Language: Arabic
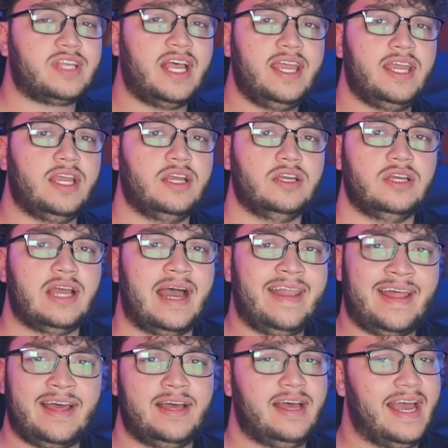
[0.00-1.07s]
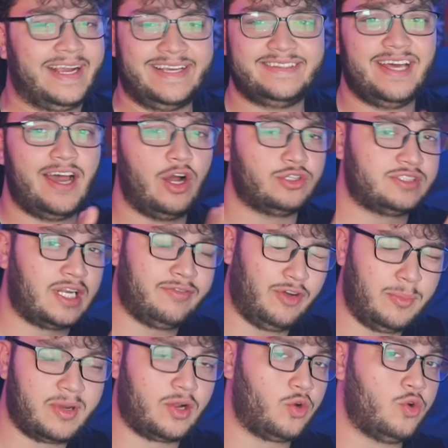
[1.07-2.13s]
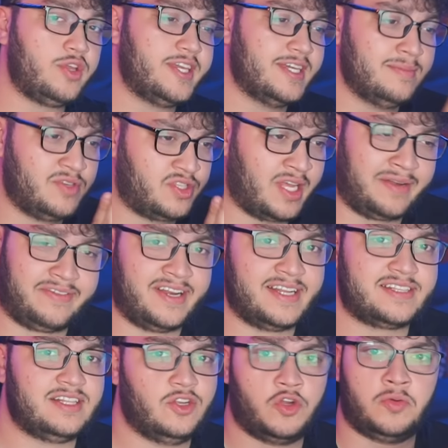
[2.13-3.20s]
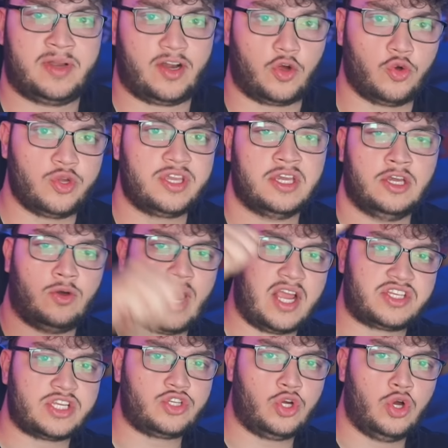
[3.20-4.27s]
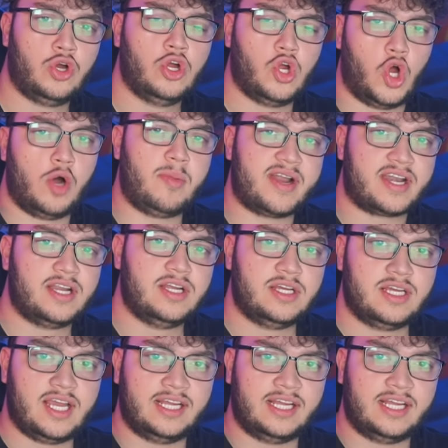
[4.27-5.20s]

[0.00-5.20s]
اه صحيح انا اكيد حاخذ طرف عمر اخوي مش طرف انس لانه عمر اخوي وحشجعه عمر